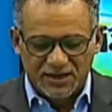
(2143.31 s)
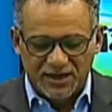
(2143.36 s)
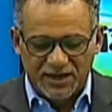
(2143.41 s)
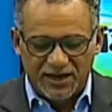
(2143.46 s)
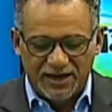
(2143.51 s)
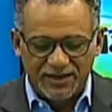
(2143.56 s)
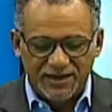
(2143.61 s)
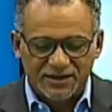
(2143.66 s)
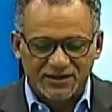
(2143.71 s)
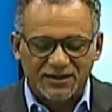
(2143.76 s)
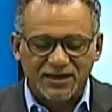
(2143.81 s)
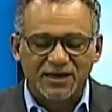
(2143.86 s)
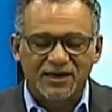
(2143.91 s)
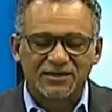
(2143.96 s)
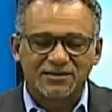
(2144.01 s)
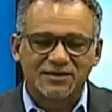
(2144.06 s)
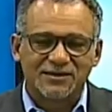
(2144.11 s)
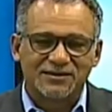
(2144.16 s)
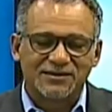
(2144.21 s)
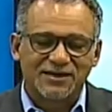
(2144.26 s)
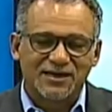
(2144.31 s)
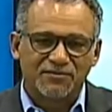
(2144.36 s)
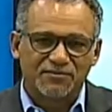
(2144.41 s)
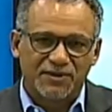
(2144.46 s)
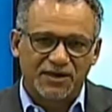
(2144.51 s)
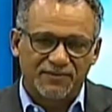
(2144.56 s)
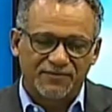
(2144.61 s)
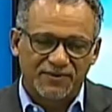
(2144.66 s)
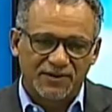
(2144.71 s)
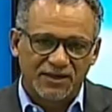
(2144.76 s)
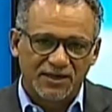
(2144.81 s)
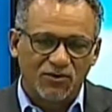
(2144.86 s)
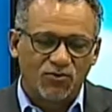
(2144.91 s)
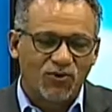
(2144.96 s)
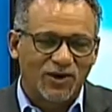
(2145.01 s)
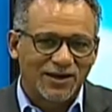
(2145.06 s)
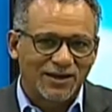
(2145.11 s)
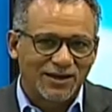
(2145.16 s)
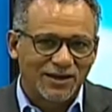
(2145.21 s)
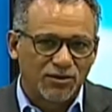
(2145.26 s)
Ahí está este tema,
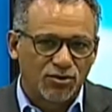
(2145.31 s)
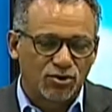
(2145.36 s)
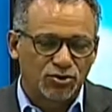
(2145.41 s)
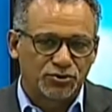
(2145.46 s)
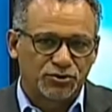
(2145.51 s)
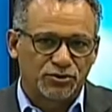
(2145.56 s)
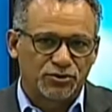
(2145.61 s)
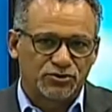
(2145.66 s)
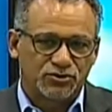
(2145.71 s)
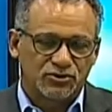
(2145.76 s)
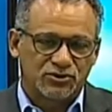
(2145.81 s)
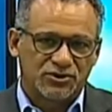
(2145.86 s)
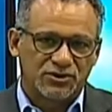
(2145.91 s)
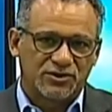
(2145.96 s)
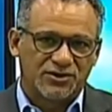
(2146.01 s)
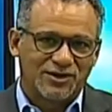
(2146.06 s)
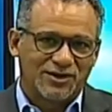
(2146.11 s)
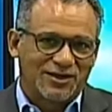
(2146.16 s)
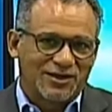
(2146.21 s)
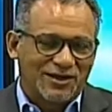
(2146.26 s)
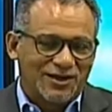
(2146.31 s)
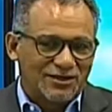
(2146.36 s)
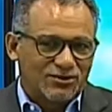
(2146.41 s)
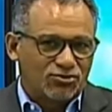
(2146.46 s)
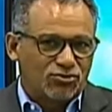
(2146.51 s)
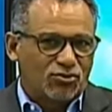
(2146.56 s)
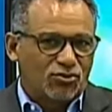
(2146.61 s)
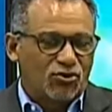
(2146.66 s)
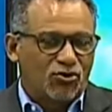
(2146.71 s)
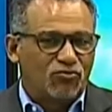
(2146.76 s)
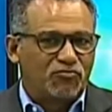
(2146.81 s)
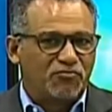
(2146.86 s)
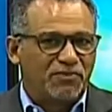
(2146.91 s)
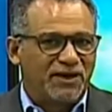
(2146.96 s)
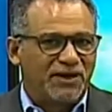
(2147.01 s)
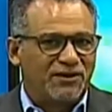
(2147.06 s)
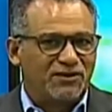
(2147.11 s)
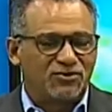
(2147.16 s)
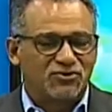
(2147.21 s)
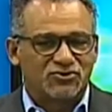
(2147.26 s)
igual que otros, de estos
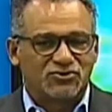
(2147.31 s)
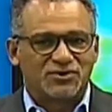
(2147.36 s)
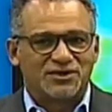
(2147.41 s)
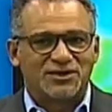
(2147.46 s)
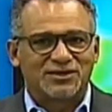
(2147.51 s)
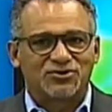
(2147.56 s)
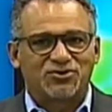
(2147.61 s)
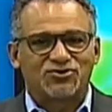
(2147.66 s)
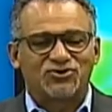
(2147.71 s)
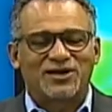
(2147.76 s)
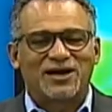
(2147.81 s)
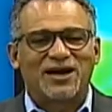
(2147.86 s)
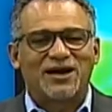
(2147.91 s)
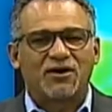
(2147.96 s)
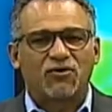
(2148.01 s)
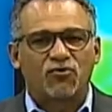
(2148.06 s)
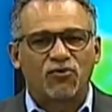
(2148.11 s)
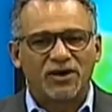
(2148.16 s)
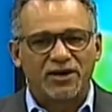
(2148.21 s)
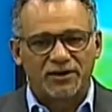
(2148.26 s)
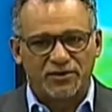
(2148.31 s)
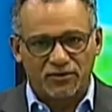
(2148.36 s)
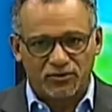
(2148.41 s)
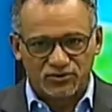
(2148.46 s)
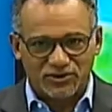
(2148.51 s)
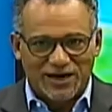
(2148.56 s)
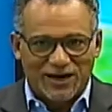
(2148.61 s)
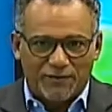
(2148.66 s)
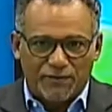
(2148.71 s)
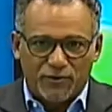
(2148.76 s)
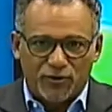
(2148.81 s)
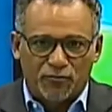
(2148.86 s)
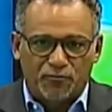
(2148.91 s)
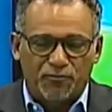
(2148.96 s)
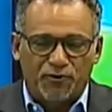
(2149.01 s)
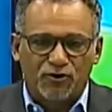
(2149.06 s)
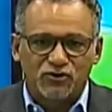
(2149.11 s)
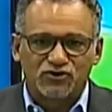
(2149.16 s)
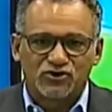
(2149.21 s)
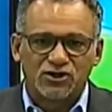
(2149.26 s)
convenios, de estos acuerdos a
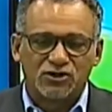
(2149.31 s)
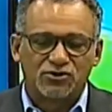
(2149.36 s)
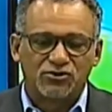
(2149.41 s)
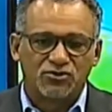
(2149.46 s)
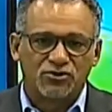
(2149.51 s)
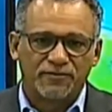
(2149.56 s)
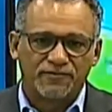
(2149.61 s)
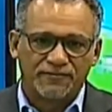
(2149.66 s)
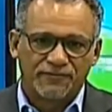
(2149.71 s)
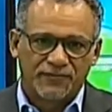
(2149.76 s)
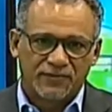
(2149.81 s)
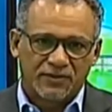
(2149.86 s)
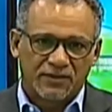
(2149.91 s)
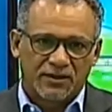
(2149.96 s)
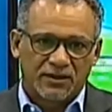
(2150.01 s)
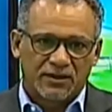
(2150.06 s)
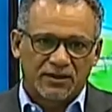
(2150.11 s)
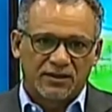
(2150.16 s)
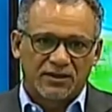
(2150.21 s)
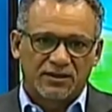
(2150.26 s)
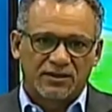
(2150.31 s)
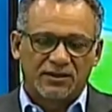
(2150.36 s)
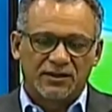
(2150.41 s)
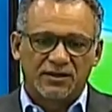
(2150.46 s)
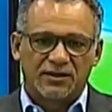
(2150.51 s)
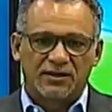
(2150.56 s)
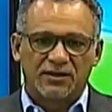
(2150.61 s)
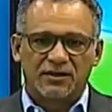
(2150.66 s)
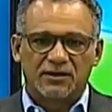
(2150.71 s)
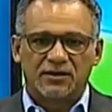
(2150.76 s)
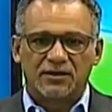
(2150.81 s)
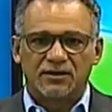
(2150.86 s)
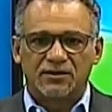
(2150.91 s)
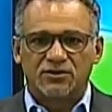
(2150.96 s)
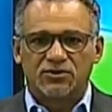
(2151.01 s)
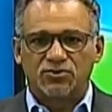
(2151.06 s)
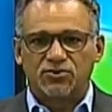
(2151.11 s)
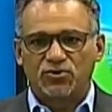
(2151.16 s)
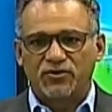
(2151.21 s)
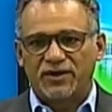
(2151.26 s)
propósito
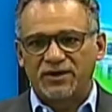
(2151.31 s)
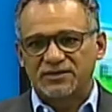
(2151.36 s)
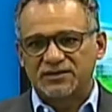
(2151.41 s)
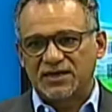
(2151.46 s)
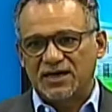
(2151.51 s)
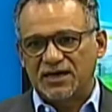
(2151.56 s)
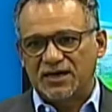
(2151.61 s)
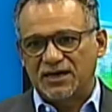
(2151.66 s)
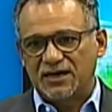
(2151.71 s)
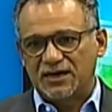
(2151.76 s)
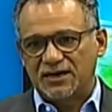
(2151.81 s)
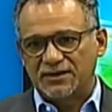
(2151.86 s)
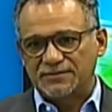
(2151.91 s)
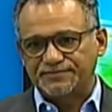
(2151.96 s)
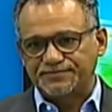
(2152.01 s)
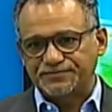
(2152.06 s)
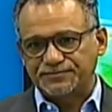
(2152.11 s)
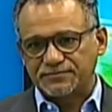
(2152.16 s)
de toda esta